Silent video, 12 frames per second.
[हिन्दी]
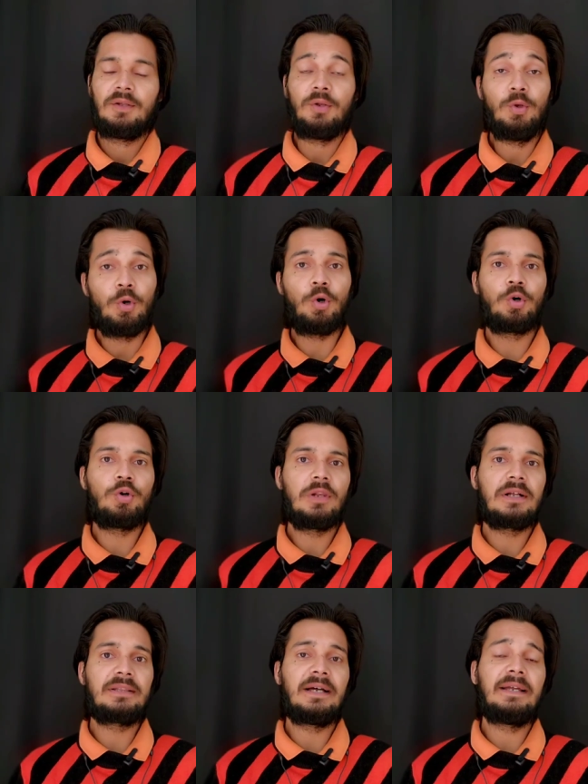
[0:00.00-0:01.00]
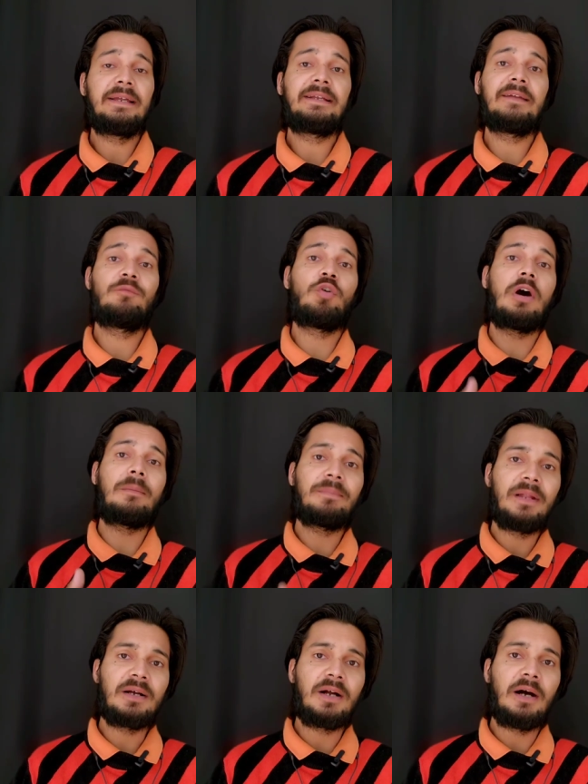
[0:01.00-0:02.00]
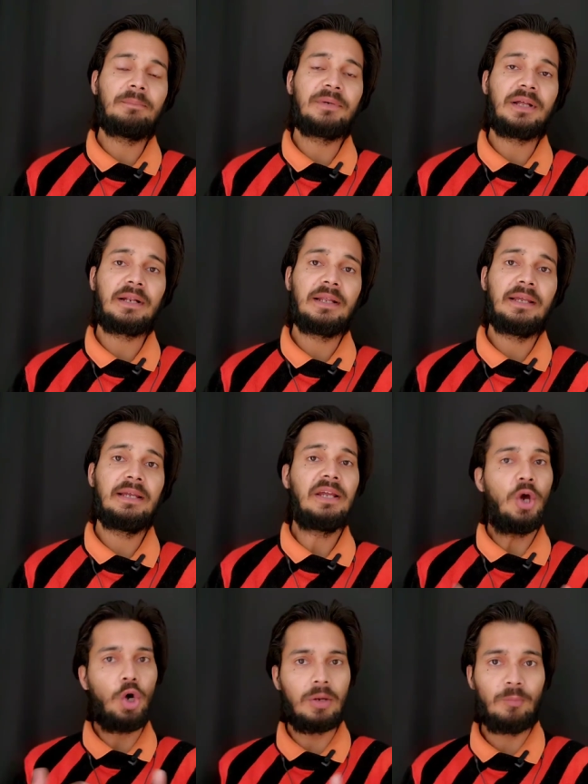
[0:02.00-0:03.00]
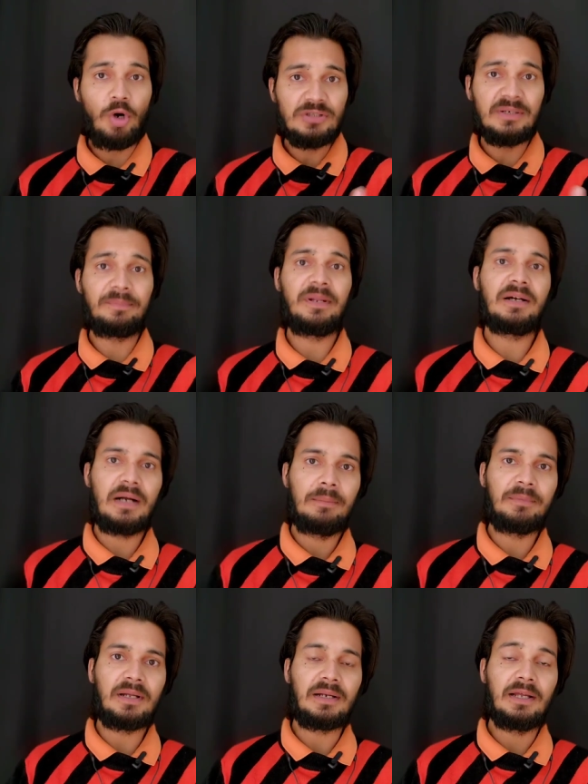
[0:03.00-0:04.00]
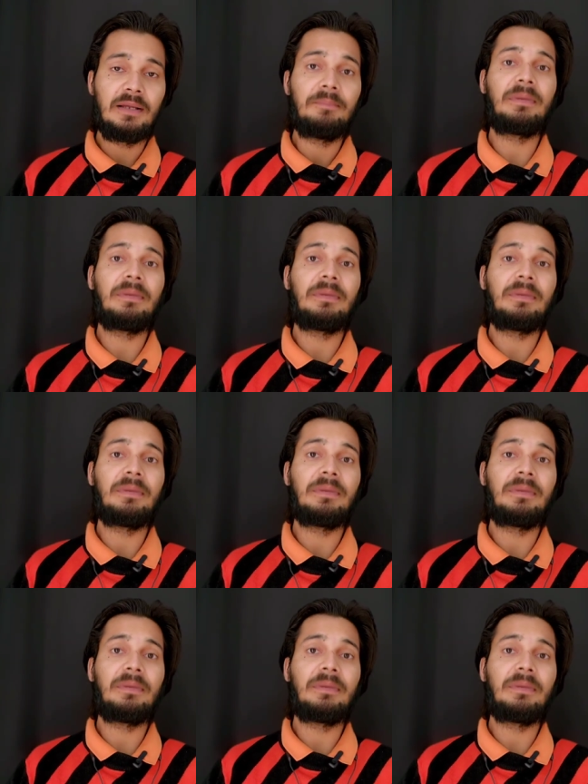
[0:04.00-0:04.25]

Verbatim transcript: लोगों को लगता है कि वो अपना काम कर रहे हैं और मौज अपना काम कर रहा है